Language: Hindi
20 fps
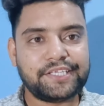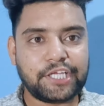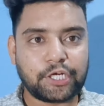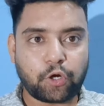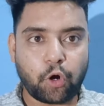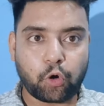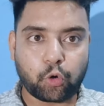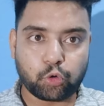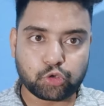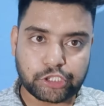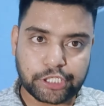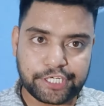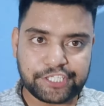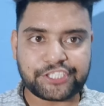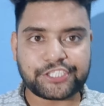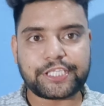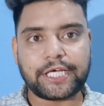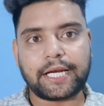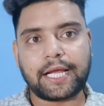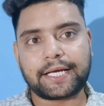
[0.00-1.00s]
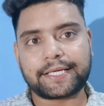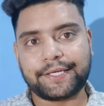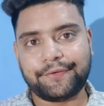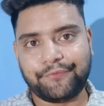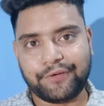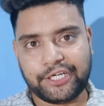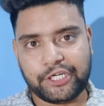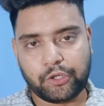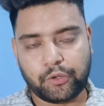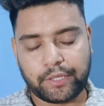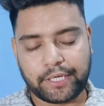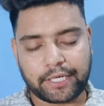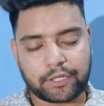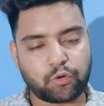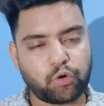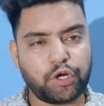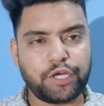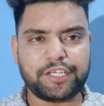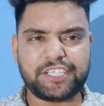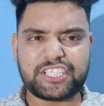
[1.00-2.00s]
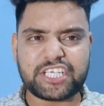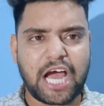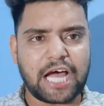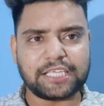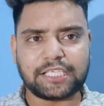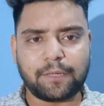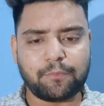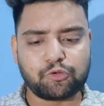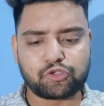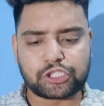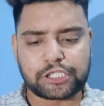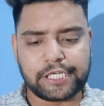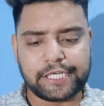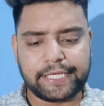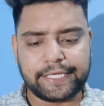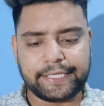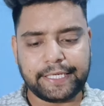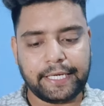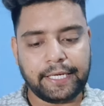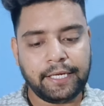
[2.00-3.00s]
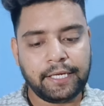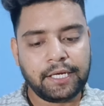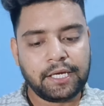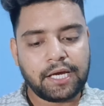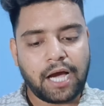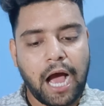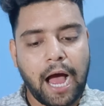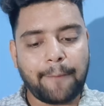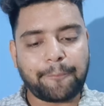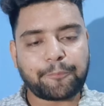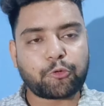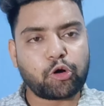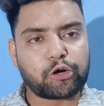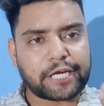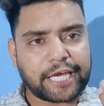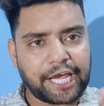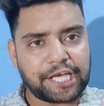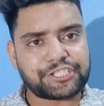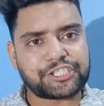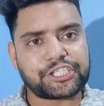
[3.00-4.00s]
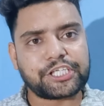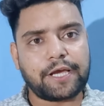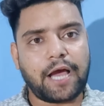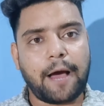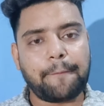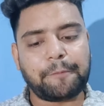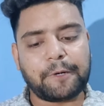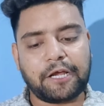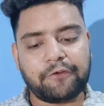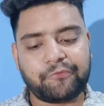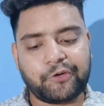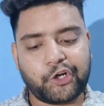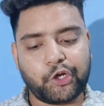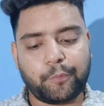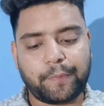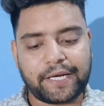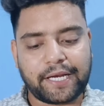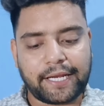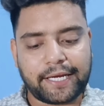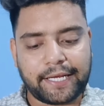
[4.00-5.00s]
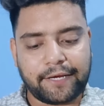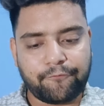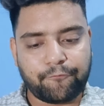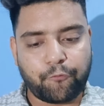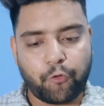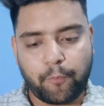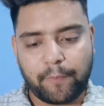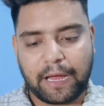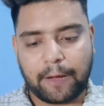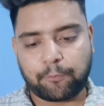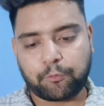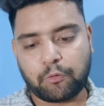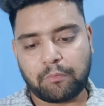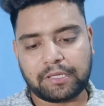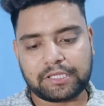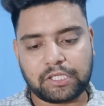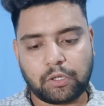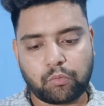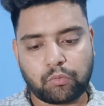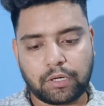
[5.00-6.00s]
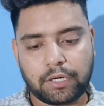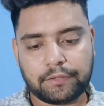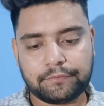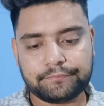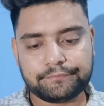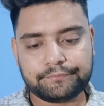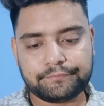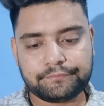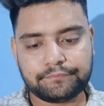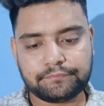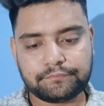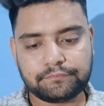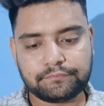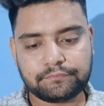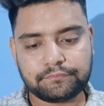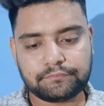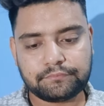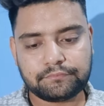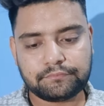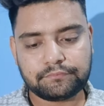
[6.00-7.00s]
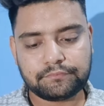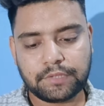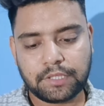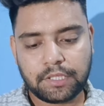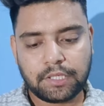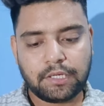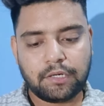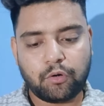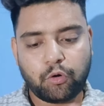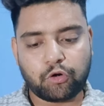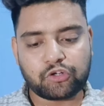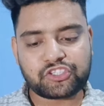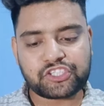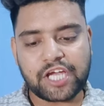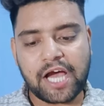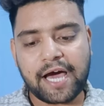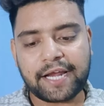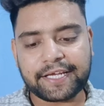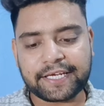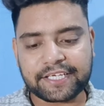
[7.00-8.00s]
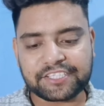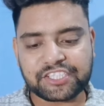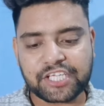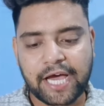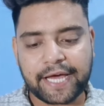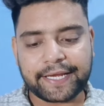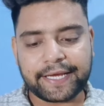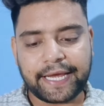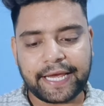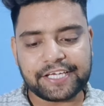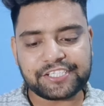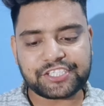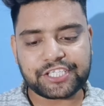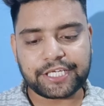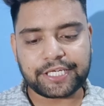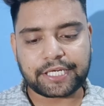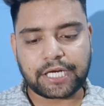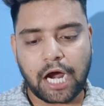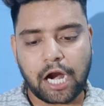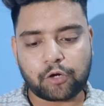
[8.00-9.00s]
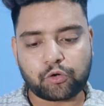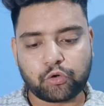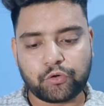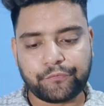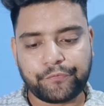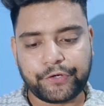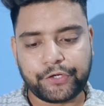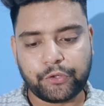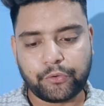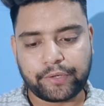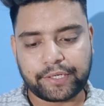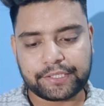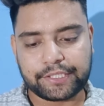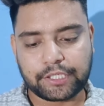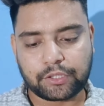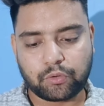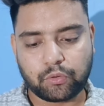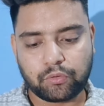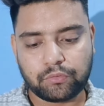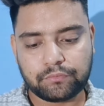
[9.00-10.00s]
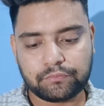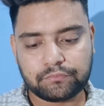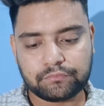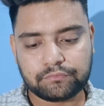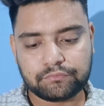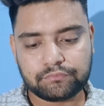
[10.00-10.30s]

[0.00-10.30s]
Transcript: देखो कुछ इस तरह की वीडियो है कोई ज्यादा मुश्किल नहीं है आपको कैसे अपना वीडियो बनाना है वो मैं आपको बताऊंगा और सारे के सारे ऐसे ही कार्टून वीडियो हैं देखो